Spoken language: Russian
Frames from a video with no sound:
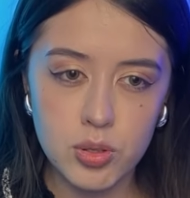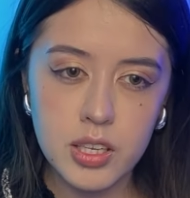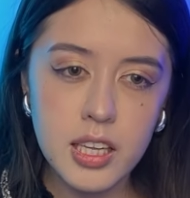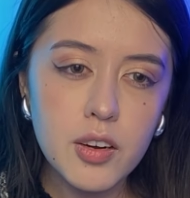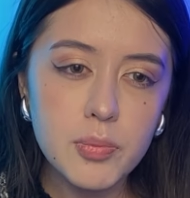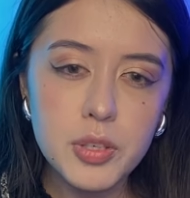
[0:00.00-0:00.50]
То есть,
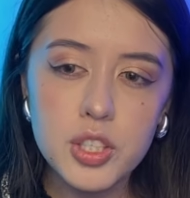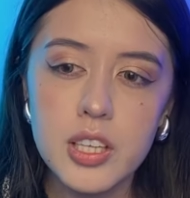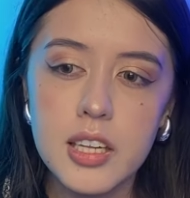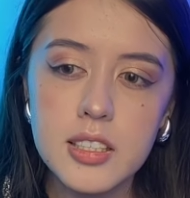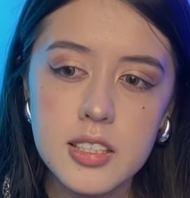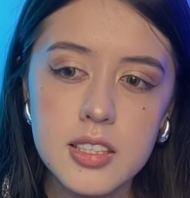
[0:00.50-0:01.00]
когда вы
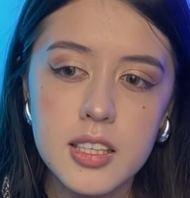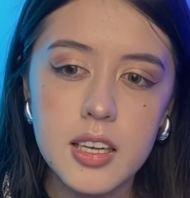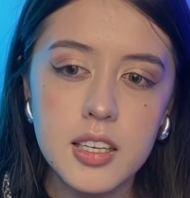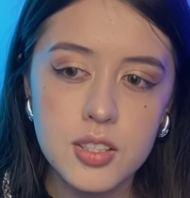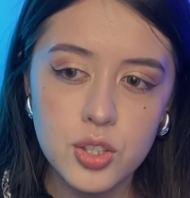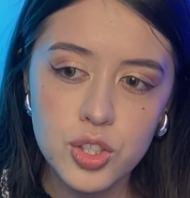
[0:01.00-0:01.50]
пишете
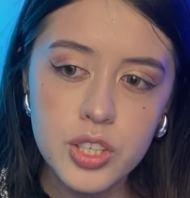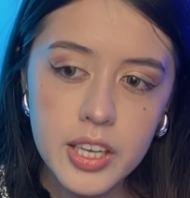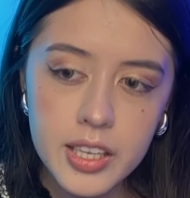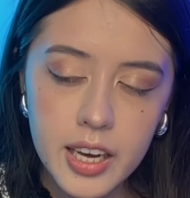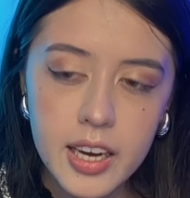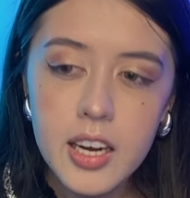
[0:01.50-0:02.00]
11
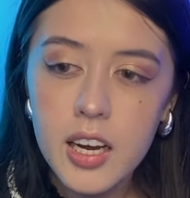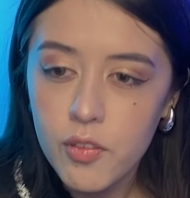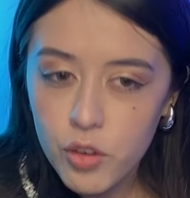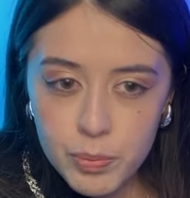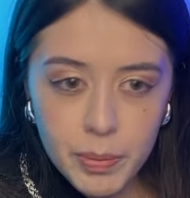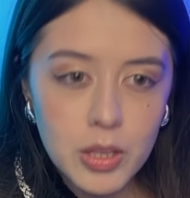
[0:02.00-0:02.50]
сочинение,
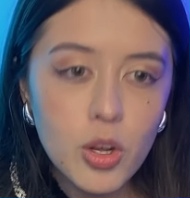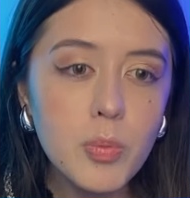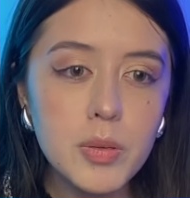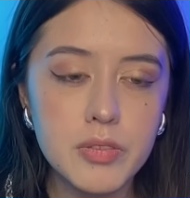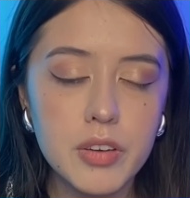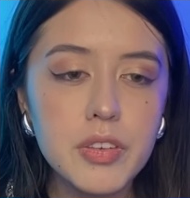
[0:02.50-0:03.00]
вот
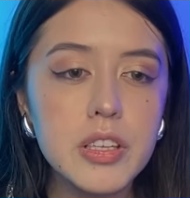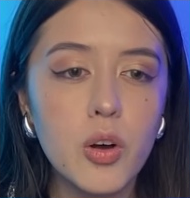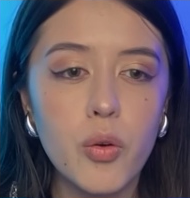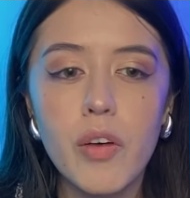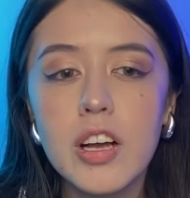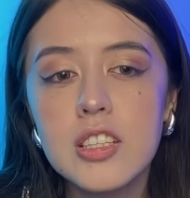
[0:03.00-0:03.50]
подобного вида,
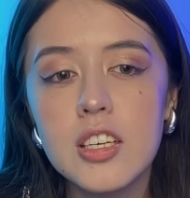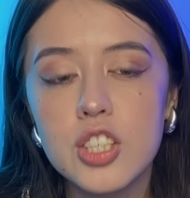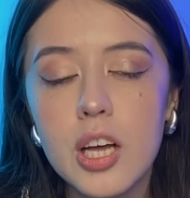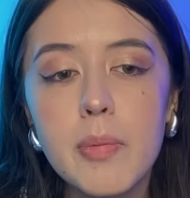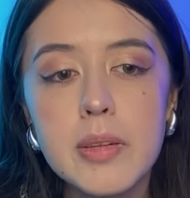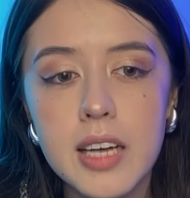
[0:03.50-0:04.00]
у вас
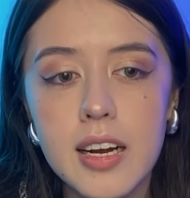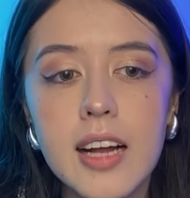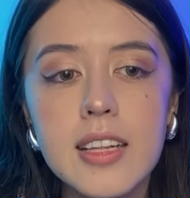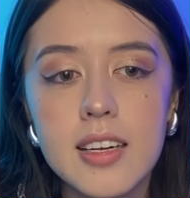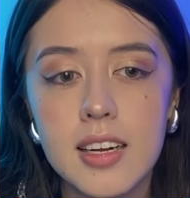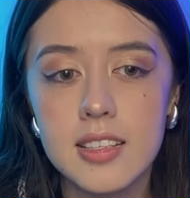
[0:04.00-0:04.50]
должна быть
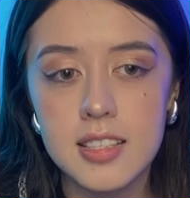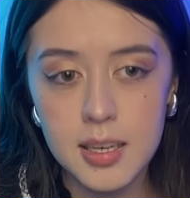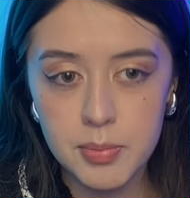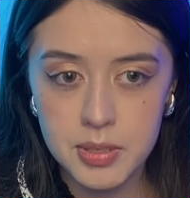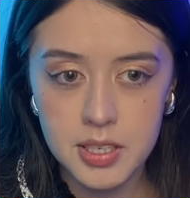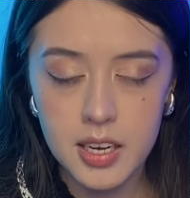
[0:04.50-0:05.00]
какая-то
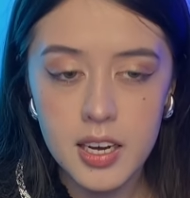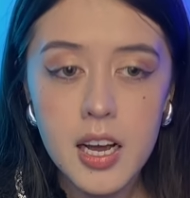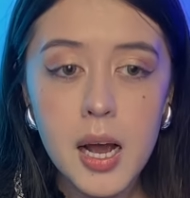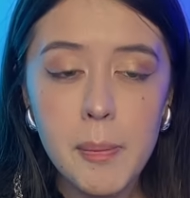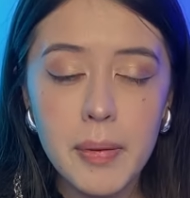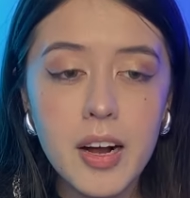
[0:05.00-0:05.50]
концепция.
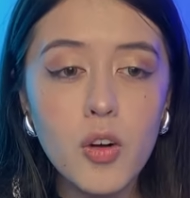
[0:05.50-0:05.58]
По